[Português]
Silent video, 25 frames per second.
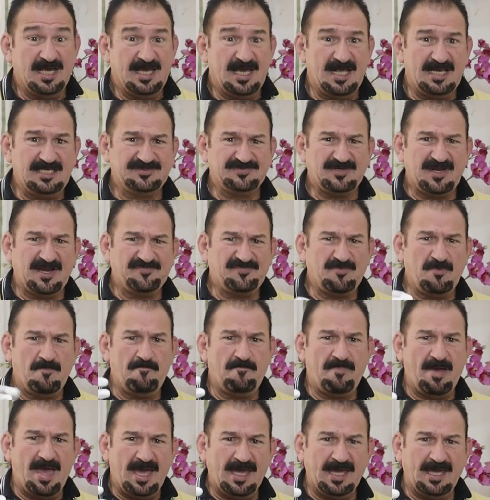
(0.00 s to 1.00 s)
Eles falavam
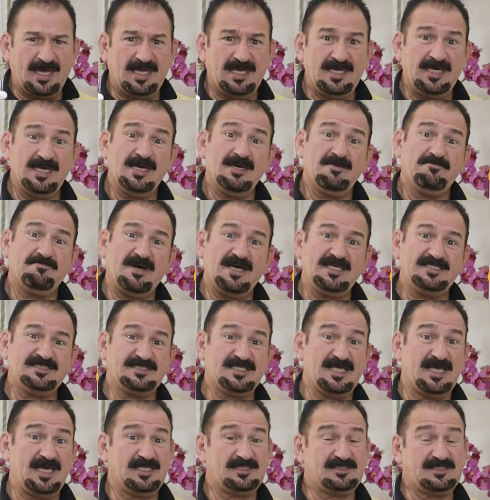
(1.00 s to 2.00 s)
back,
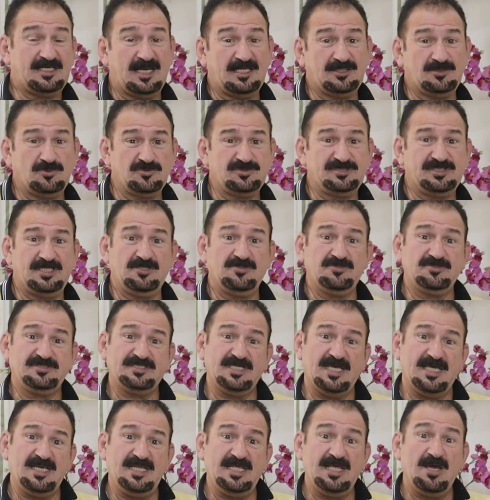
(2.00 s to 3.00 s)
mas é, traduzindo
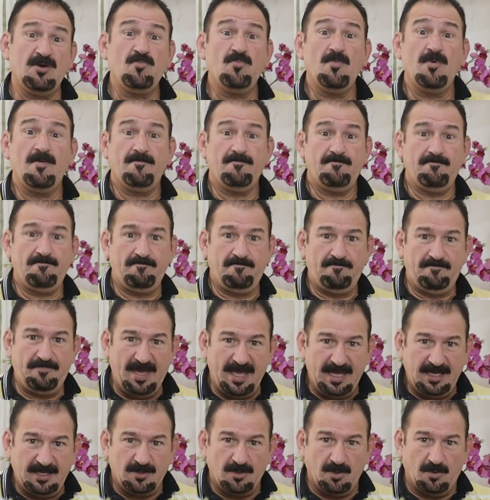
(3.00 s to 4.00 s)
seriam
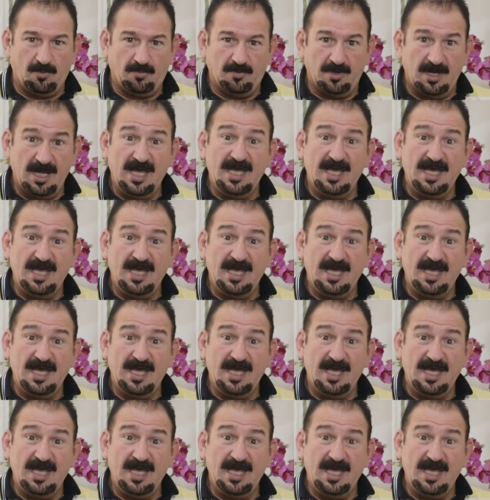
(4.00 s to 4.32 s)
bacon.